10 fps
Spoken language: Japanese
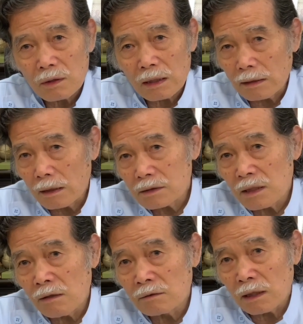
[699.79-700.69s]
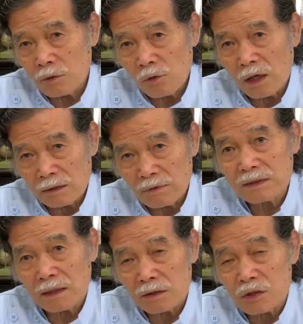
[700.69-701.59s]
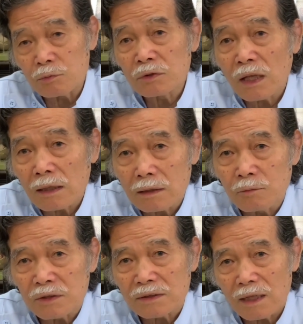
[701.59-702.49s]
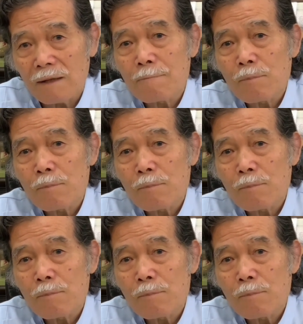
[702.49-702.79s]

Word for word: う桁が違うぐらい効果ありますから自分でやってもですね